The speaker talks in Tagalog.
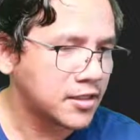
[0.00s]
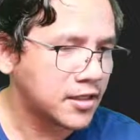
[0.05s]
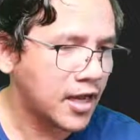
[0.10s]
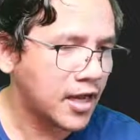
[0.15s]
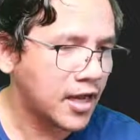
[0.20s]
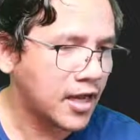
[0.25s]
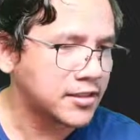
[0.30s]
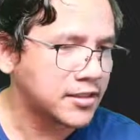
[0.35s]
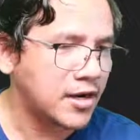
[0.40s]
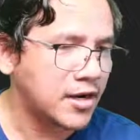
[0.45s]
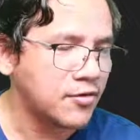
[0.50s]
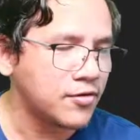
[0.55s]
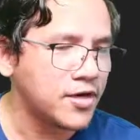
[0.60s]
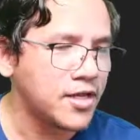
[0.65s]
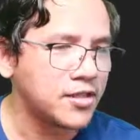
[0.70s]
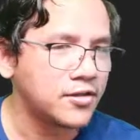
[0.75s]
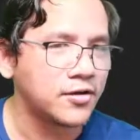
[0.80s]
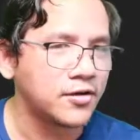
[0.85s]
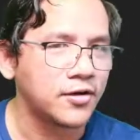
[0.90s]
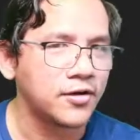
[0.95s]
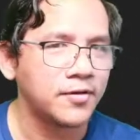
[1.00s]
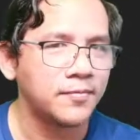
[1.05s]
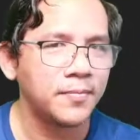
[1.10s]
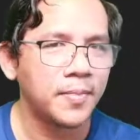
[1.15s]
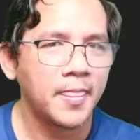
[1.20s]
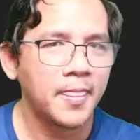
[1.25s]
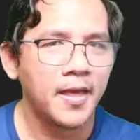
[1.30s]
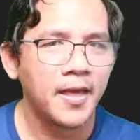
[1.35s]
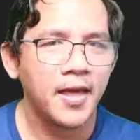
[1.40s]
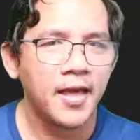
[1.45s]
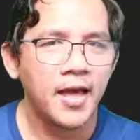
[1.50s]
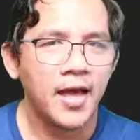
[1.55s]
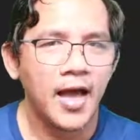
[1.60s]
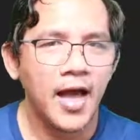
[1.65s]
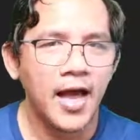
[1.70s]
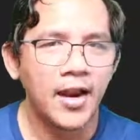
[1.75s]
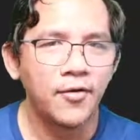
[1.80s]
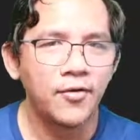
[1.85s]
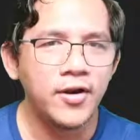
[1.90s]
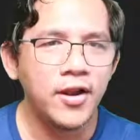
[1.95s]
Ang tanong dito no,
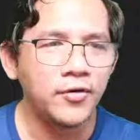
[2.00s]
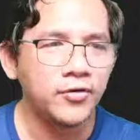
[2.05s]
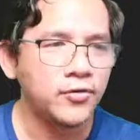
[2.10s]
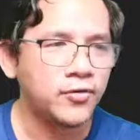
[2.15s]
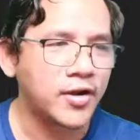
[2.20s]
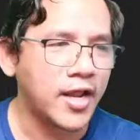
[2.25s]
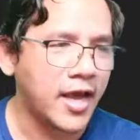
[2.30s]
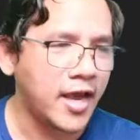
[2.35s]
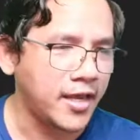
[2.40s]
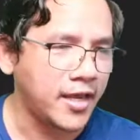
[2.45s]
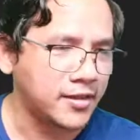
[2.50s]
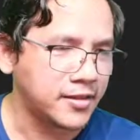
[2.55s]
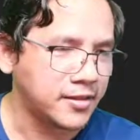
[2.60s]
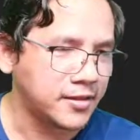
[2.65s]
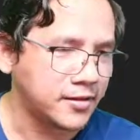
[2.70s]
ano daw to na height?